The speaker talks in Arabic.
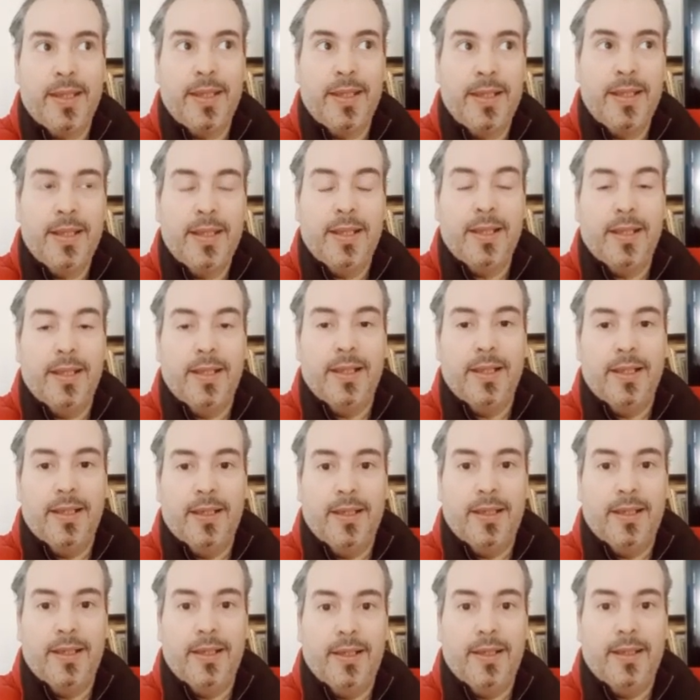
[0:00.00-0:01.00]

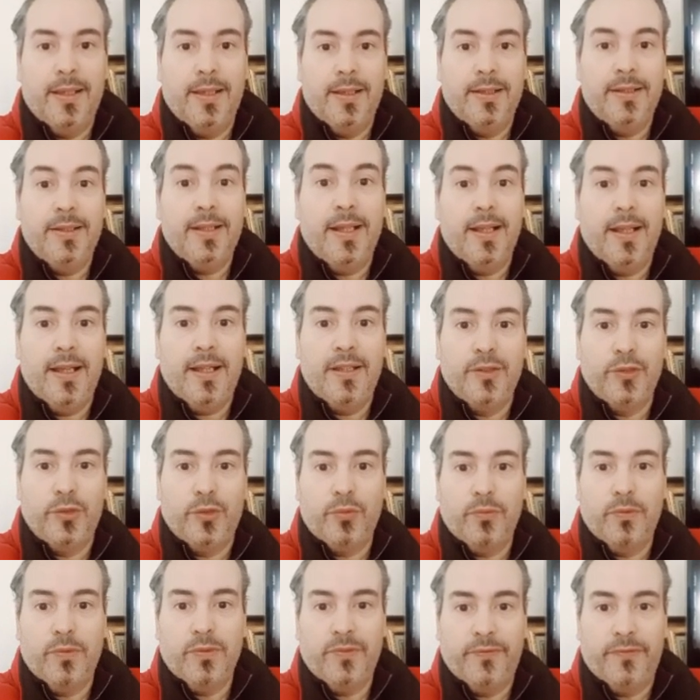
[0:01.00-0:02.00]
آه إلى أن
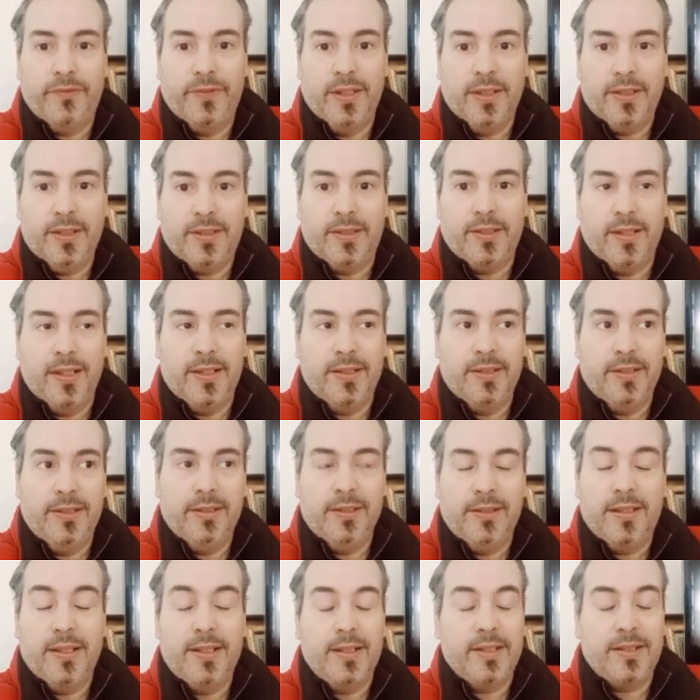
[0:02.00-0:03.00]
توفيت يعني
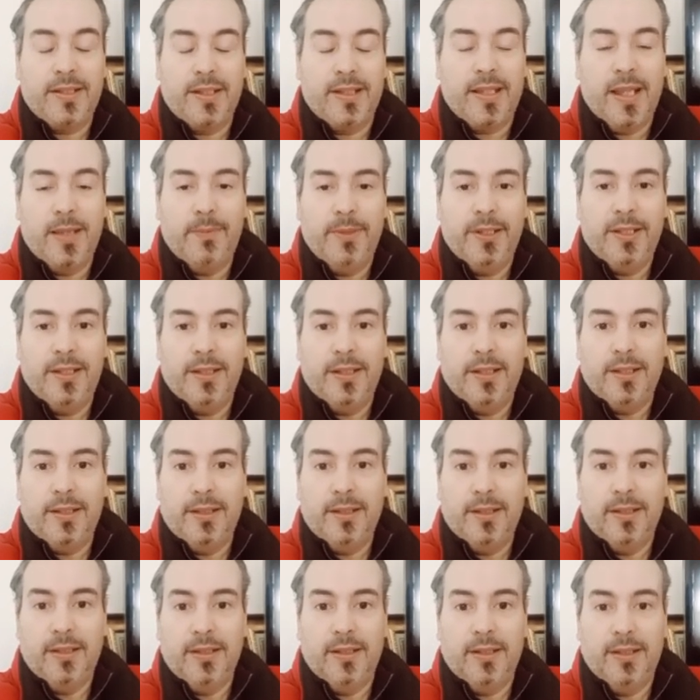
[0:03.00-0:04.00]
كانت تذهب إلى
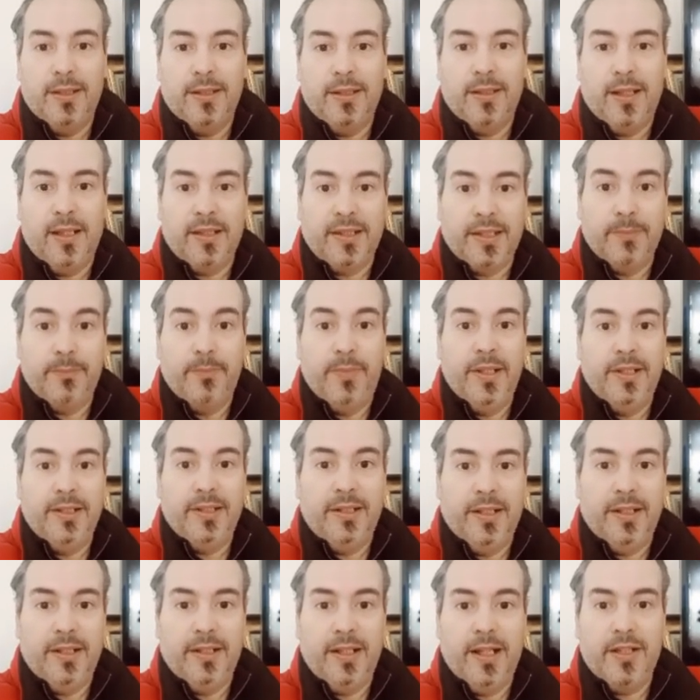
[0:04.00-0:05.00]
الأطباء
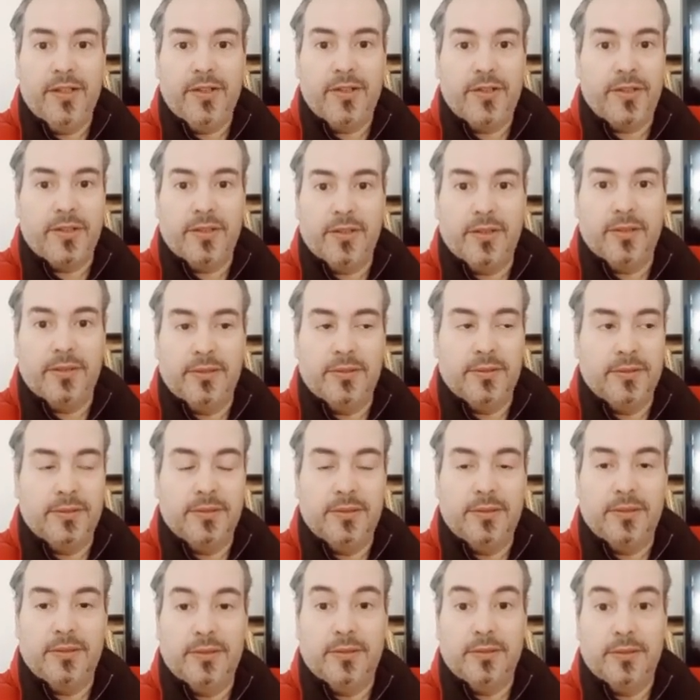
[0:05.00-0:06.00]
للعلاج
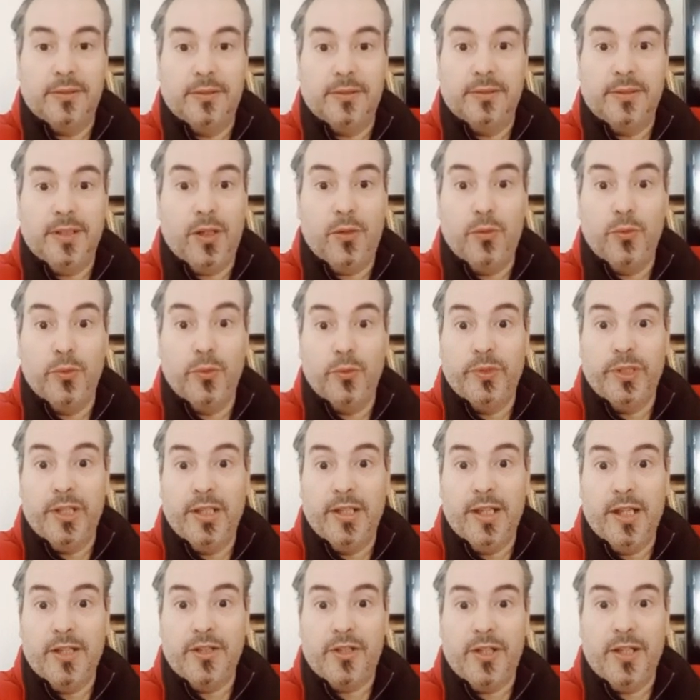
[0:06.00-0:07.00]
آه، يقولون لا
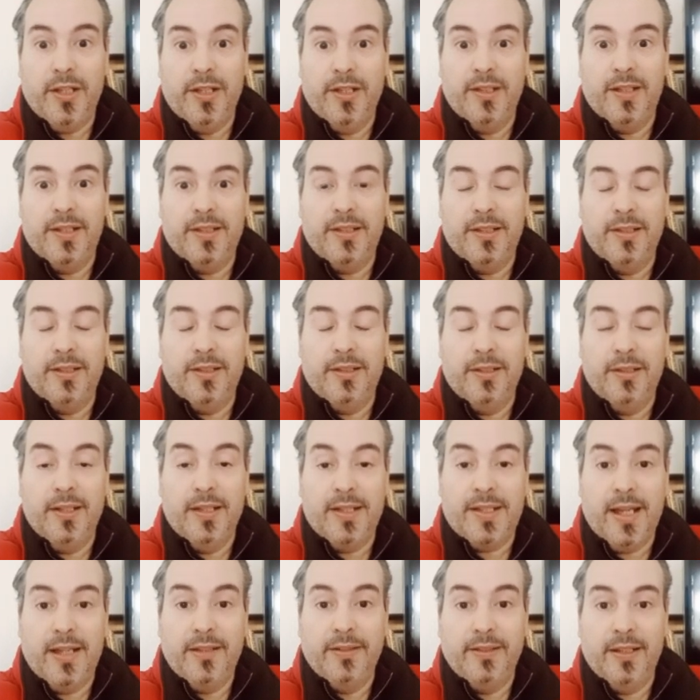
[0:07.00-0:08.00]
شيء ليس
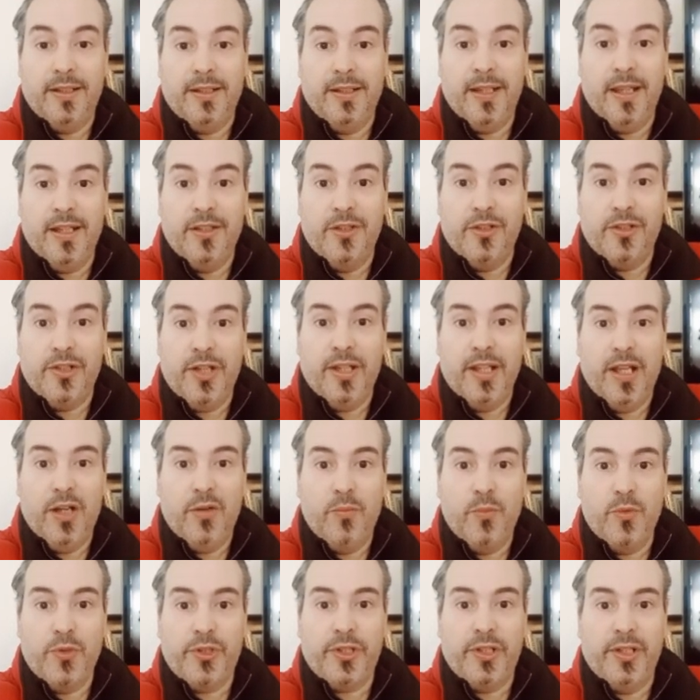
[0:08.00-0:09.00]
عندك أي شيء أو
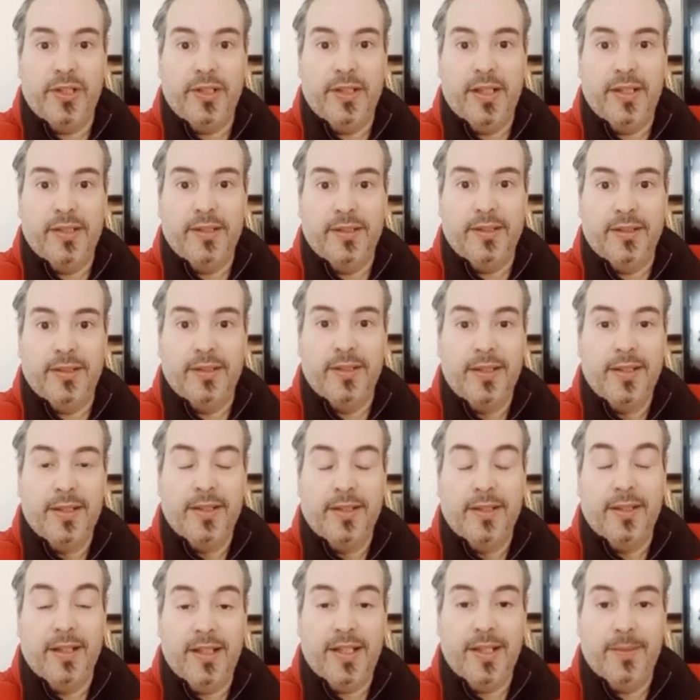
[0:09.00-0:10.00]
مشكل يعني
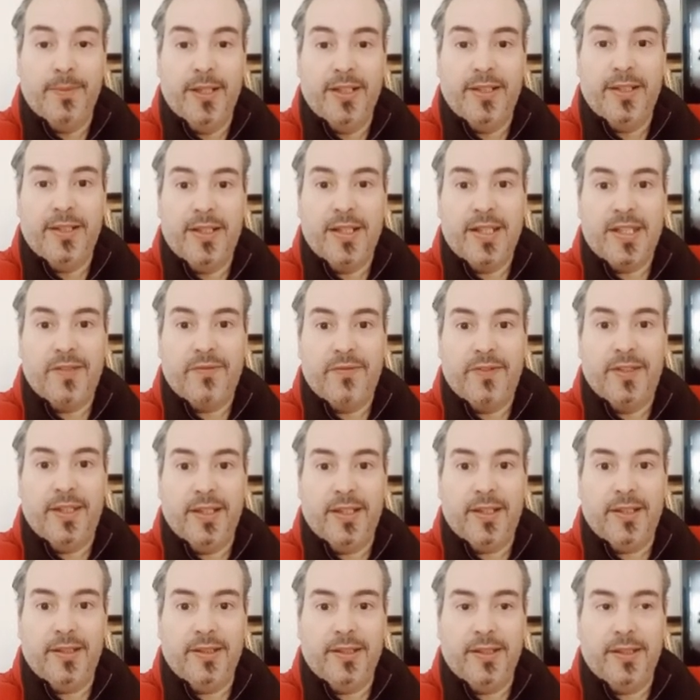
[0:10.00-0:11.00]
غريب هذا النزيف
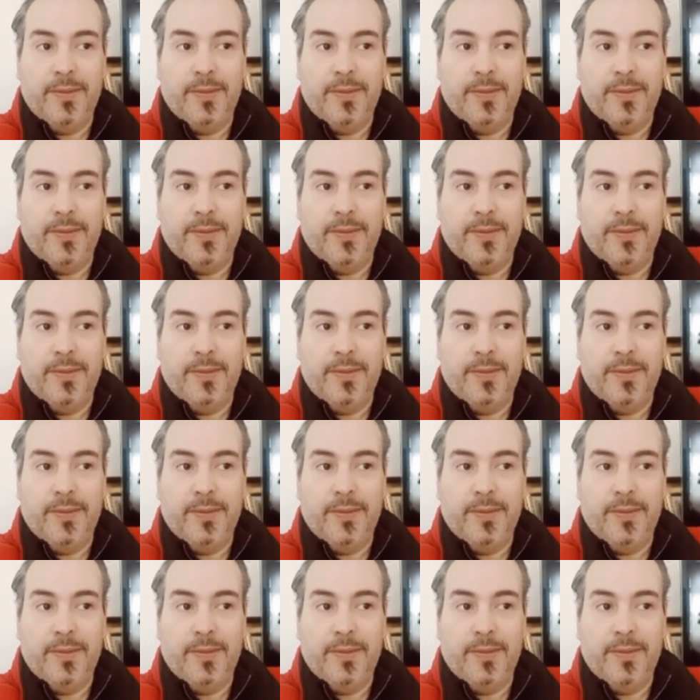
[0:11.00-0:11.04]
الداخلي